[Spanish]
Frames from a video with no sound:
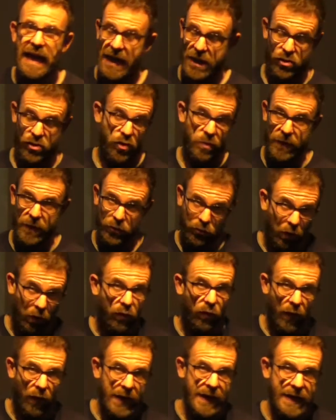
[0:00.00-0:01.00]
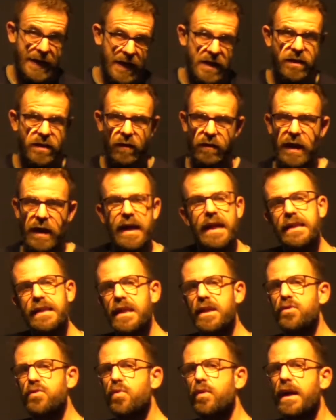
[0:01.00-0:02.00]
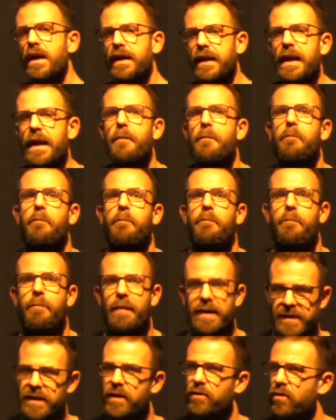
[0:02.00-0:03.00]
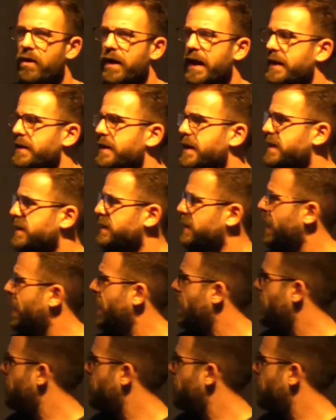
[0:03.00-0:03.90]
que sobre todo al inicio de, su carrera pasaron grandes